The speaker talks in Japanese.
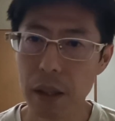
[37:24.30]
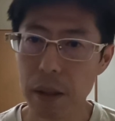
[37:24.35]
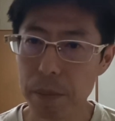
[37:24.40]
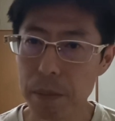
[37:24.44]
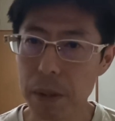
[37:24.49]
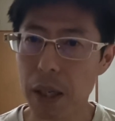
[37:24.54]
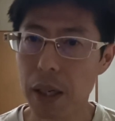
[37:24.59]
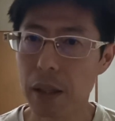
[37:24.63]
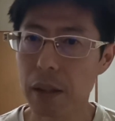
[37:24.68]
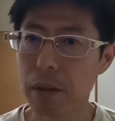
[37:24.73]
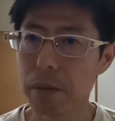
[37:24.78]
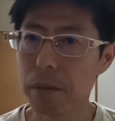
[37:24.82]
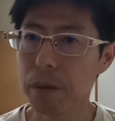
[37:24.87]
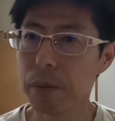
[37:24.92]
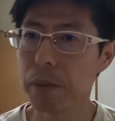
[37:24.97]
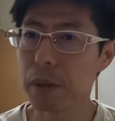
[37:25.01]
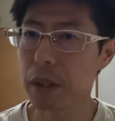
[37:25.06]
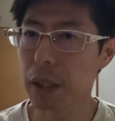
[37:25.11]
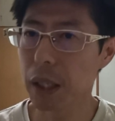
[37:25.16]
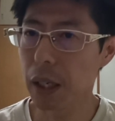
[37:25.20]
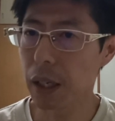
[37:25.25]
まあ、ある部
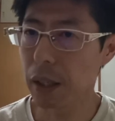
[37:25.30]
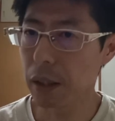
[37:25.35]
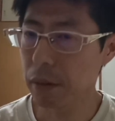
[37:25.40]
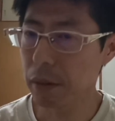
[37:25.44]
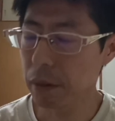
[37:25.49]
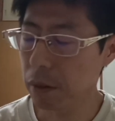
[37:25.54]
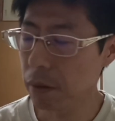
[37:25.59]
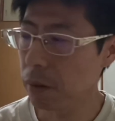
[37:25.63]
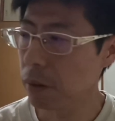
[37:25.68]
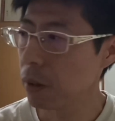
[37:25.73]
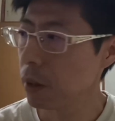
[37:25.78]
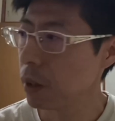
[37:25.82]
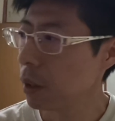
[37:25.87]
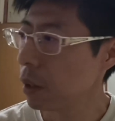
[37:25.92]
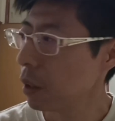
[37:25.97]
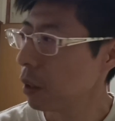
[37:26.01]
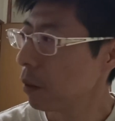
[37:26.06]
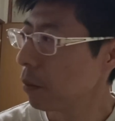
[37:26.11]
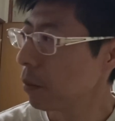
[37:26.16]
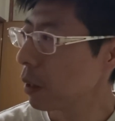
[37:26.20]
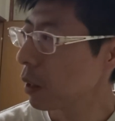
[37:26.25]
分があると。
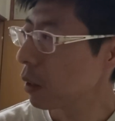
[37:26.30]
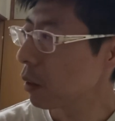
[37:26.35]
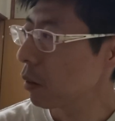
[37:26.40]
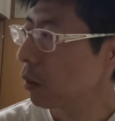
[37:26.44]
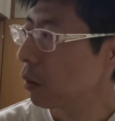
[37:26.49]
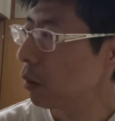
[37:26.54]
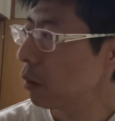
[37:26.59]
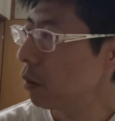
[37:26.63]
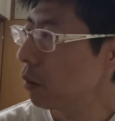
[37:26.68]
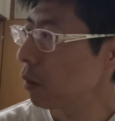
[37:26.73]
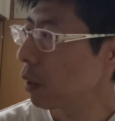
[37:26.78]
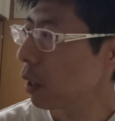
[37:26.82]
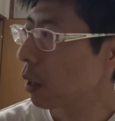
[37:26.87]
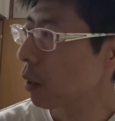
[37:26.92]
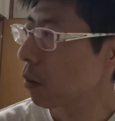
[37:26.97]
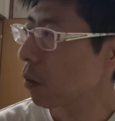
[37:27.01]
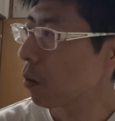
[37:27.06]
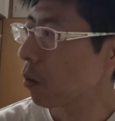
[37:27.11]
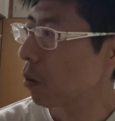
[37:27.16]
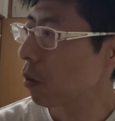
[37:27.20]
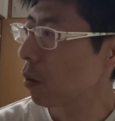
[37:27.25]
まあ、そういうふうな
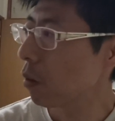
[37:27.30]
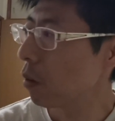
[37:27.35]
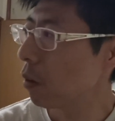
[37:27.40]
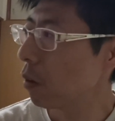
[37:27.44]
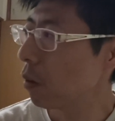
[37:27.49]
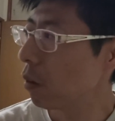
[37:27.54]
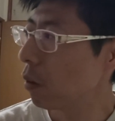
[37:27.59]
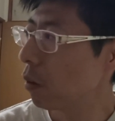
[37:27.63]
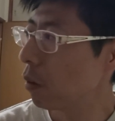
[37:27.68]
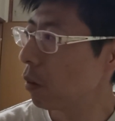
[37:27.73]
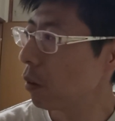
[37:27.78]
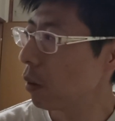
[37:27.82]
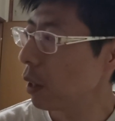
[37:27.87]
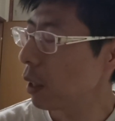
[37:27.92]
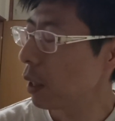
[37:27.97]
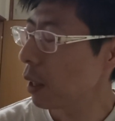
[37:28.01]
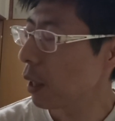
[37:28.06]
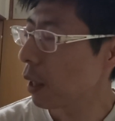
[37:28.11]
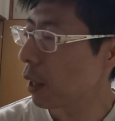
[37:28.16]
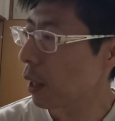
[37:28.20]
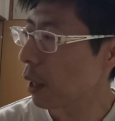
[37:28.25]
ところ
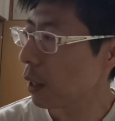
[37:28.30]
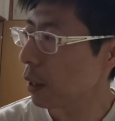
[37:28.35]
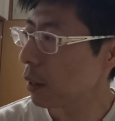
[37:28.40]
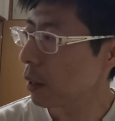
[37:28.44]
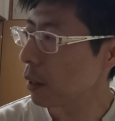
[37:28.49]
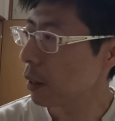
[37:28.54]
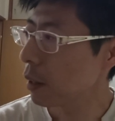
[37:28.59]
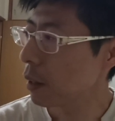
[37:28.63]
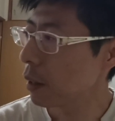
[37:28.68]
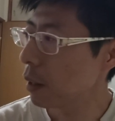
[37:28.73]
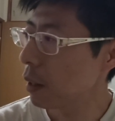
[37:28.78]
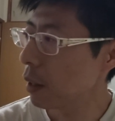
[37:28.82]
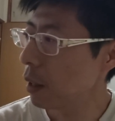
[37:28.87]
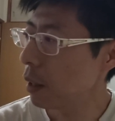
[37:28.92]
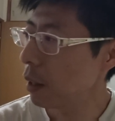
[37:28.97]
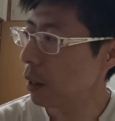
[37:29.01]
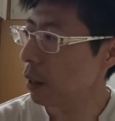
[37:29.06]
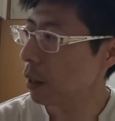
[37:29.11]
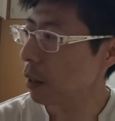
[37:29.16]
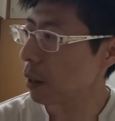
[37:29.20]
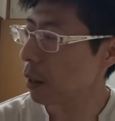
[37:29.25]
に関し
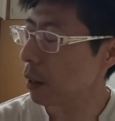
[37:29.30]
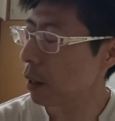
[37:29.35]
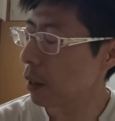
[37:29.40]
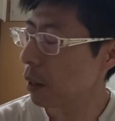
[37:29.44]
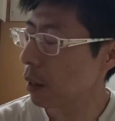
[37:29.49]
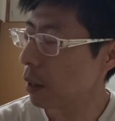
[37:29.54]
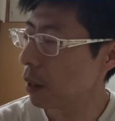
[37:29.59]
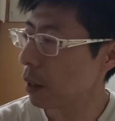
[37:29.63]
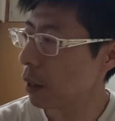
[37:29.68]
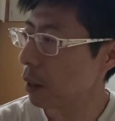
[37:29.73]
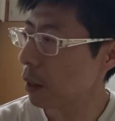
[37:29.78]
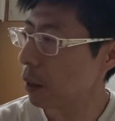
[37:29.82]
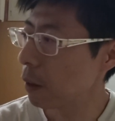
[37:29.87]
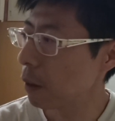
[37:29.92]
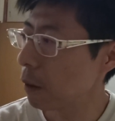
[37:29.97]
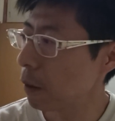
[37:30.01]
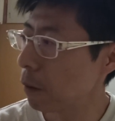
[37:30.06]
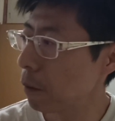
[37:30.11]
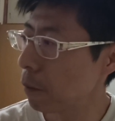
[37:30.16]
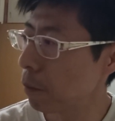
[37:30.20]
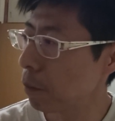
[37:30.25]
て、
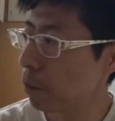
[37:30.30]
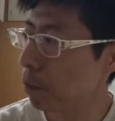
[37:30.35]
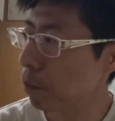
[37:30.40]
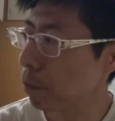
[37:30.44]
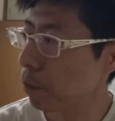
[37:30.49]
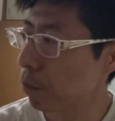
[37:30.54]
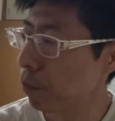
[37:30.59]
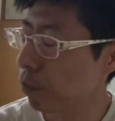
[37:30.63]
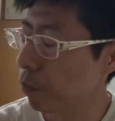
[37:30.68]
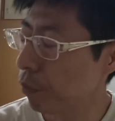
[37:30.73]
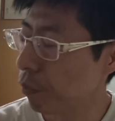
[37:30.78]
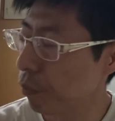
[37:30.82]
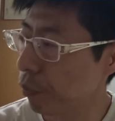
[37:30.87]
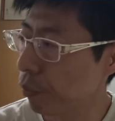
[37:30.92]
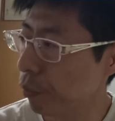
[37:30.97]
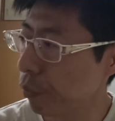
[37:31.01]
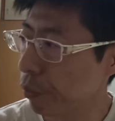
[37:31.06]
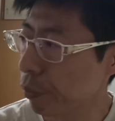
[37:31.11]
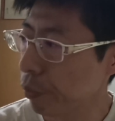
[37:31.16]
えー、うん、